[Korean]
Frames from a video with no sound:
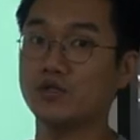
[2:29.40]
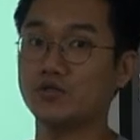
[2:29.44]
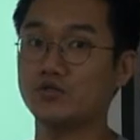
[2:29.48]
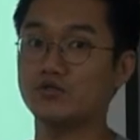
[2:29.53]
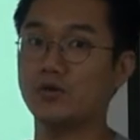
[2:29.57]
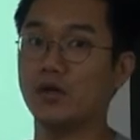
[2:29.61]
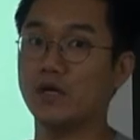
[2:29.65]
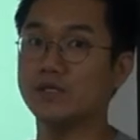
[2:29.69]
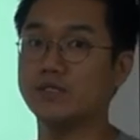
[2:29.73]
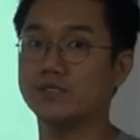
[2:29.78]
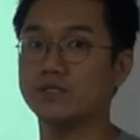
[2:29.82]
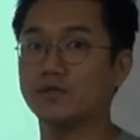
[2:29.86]
할
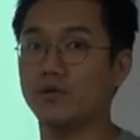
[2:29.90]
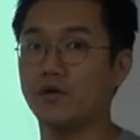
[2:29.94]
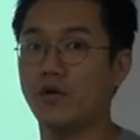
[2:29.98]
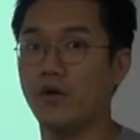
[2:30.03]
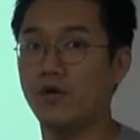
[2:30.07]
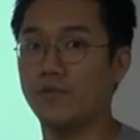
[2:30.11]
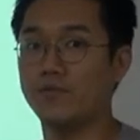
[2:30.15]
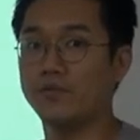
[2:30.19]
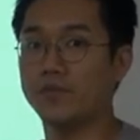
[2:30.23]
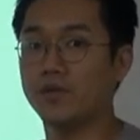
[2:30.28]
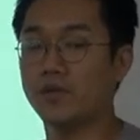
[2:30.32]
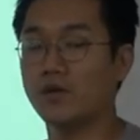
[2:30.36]
수가 있어요.
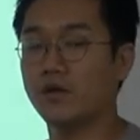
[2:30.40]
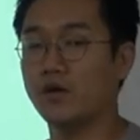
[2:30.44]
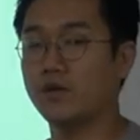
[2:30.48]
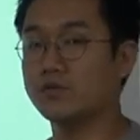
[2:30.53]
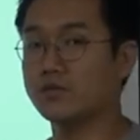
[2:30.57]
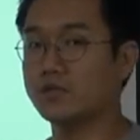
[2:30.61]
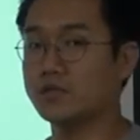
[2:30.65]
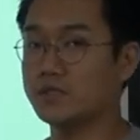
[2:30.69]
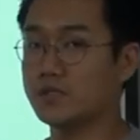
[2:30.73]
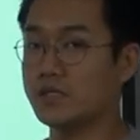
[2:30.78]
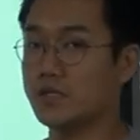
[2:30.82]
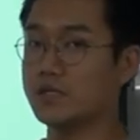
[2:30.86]

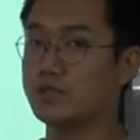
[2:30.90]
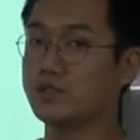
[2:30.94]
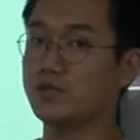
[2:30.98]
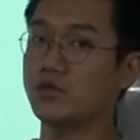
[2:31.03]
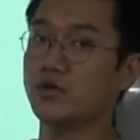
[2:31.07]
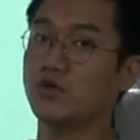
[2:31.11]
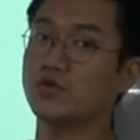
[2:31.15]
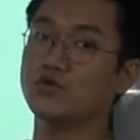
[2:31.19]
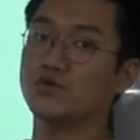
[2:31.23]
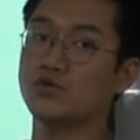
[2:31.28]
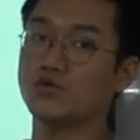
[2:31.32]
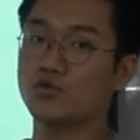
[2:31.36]
그래서
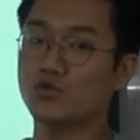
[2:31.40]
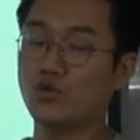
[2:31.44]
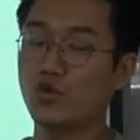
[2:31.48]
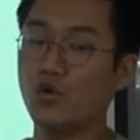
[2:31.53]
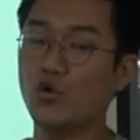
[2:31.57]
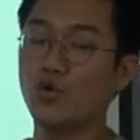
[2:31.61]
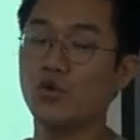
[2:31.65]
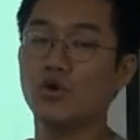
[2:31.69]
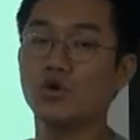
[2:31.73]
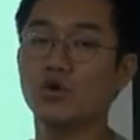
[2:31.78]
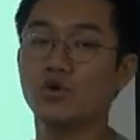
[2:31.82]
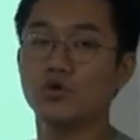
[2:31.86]
시간적인 것도
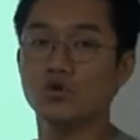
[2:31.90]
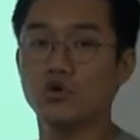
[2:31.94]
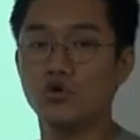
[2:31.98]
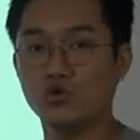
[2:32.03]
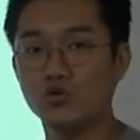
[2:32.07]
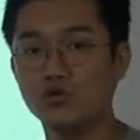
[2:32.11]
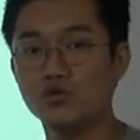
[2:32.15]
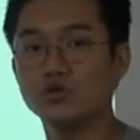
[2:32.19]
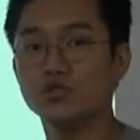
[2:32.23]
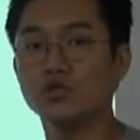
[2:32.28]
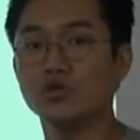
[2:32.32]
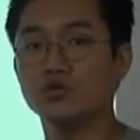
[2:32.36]
또
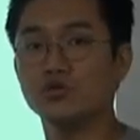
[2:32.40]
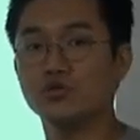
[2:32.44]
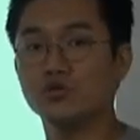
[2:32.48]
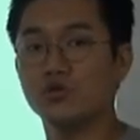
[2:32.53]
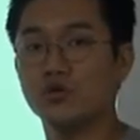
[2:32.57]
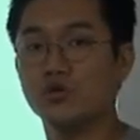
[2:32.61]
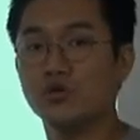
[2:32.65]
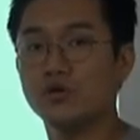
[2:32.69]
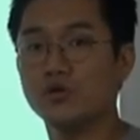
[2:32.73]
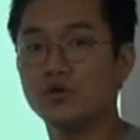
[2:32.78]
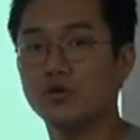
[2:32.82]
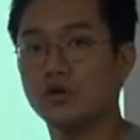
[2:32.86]

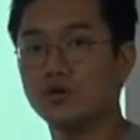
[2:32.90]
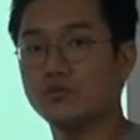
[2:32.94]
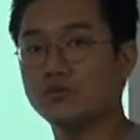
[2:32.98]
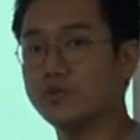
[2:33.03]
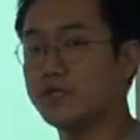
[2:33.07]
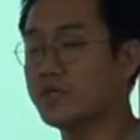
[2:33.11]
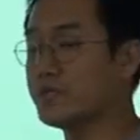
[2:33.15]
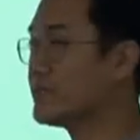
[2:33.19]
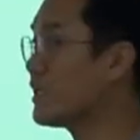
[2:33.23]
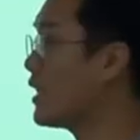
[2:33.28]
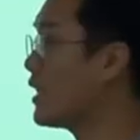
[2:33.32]
효율적으로 여러분들이